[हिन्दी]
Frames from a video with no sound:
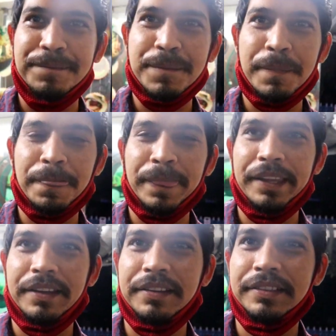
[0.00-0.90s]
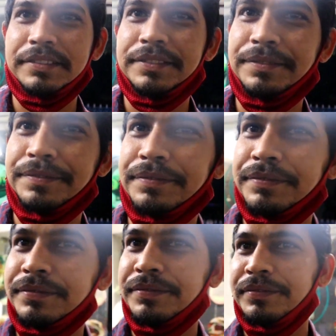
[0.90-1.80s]
ये आपकी शॉप कितने कितने
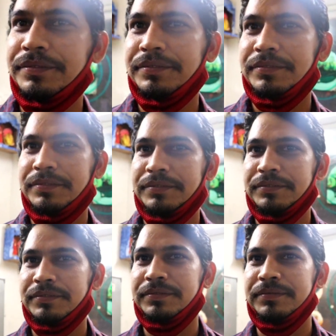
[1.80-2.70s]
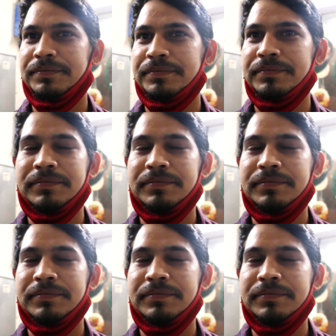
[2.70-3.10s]
टाइम पुरानी है